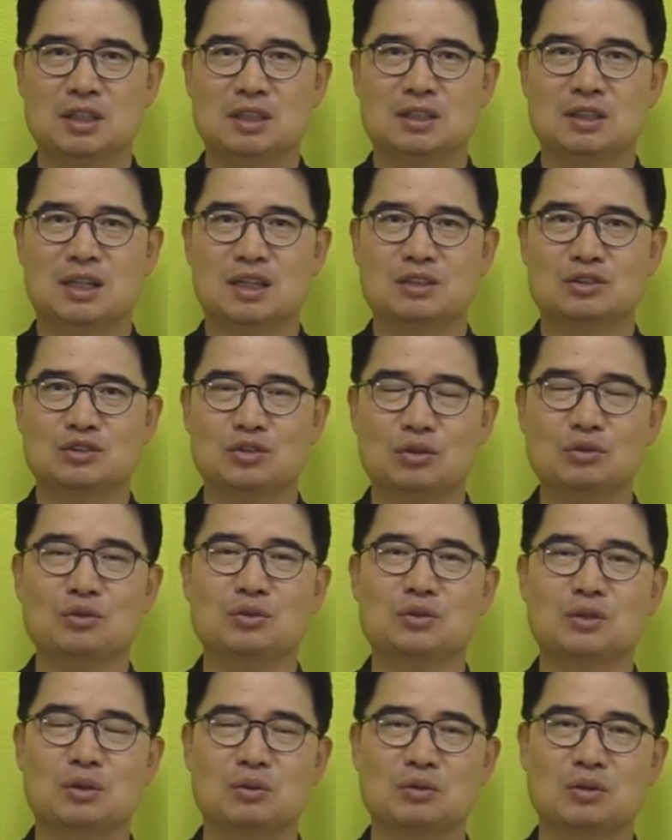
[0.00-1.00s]
그런
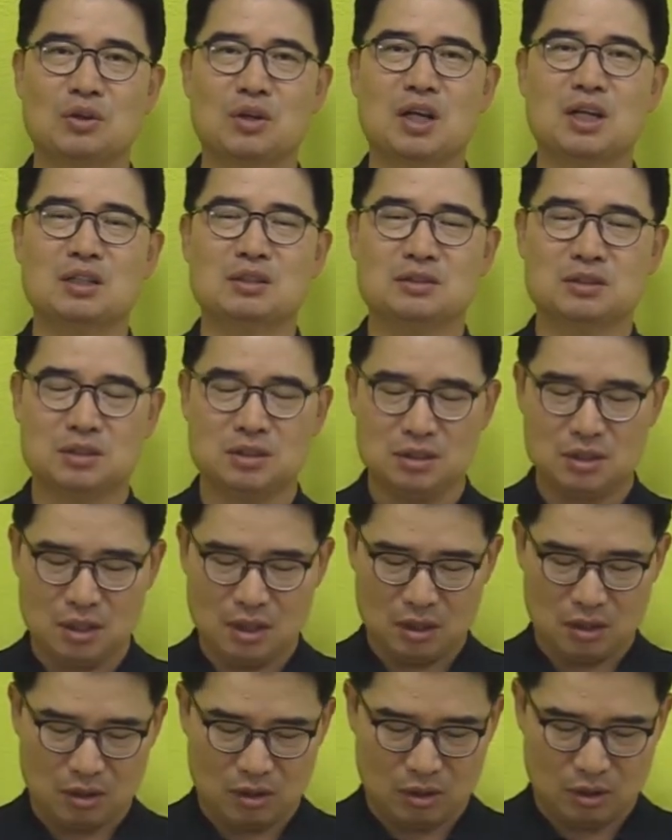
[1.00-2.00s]
선교사로 떠나는 것을
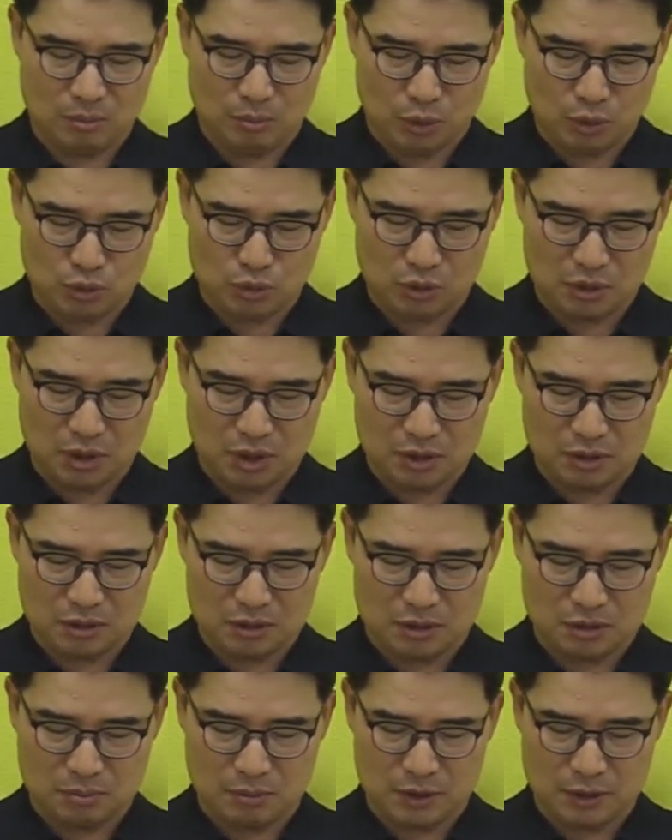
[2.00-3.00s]
어, 볼 수 있다는
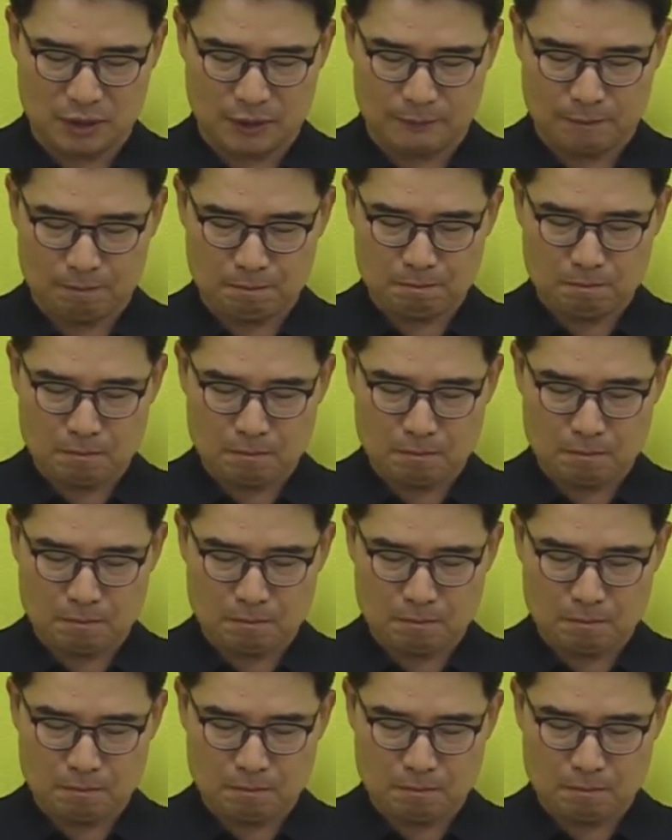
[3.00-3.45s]
것입니다.